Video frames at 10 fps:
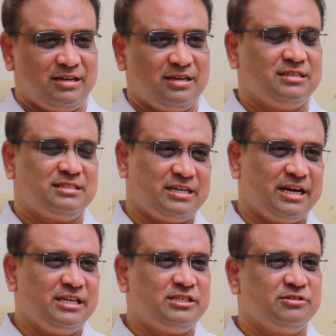అంటే
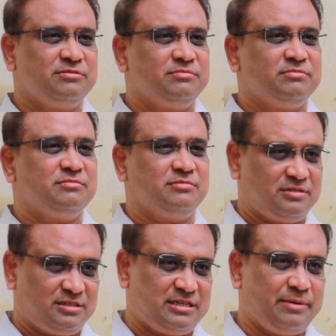స్టడీస్
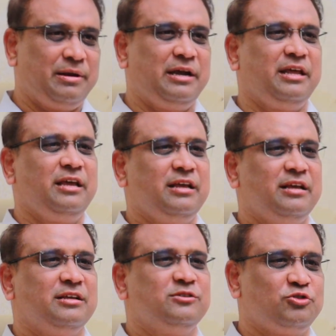స్టెబిలిటీ
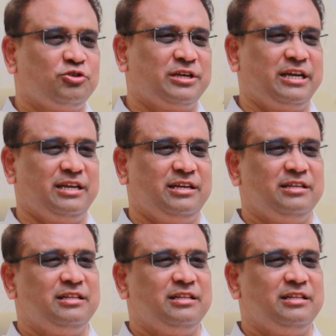సొసైటీ